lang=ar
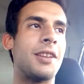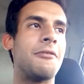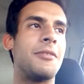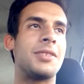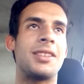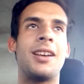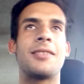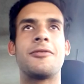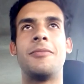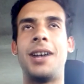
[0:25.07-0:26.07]
توا باش
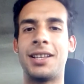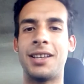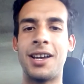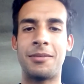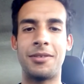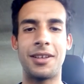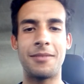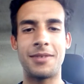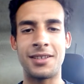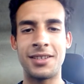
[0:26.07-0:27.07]
تعرسوا بعد اربع ولا
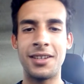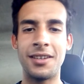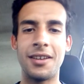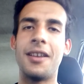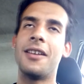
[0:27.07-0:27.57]
خمس سنين